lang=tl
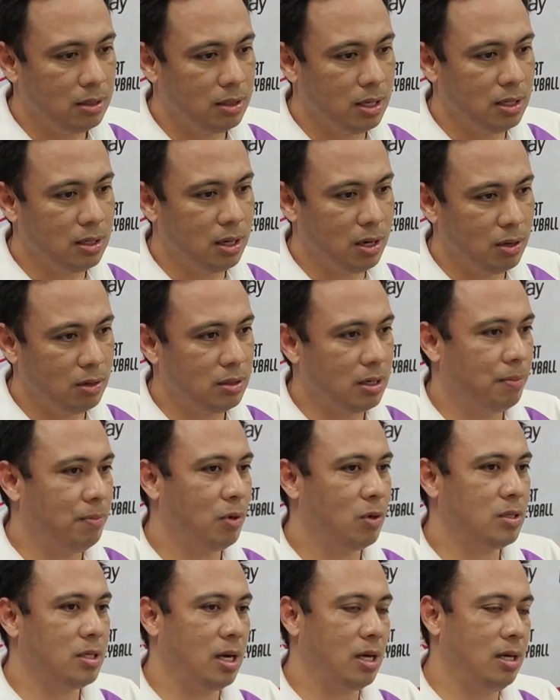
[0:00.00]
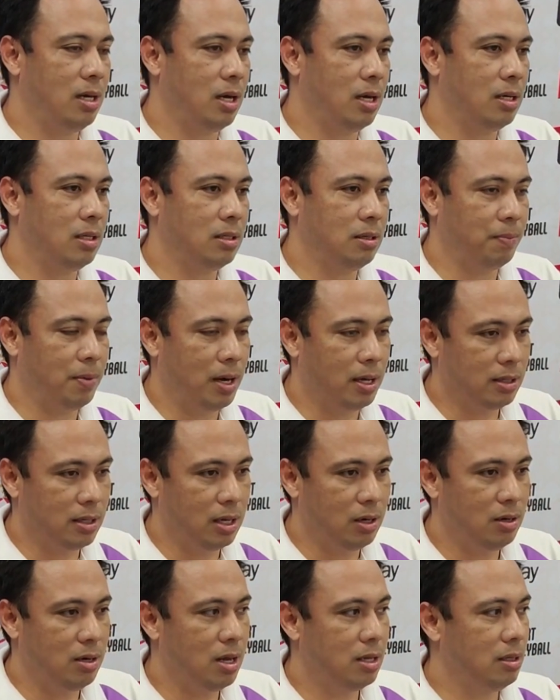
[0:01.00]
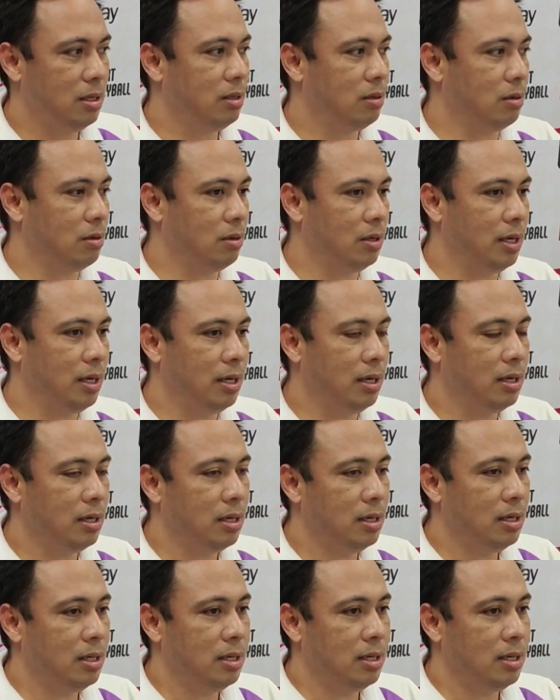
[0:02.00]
Then ngayon, sabi ko sa kanila, sa pagkatalo natin to, eh,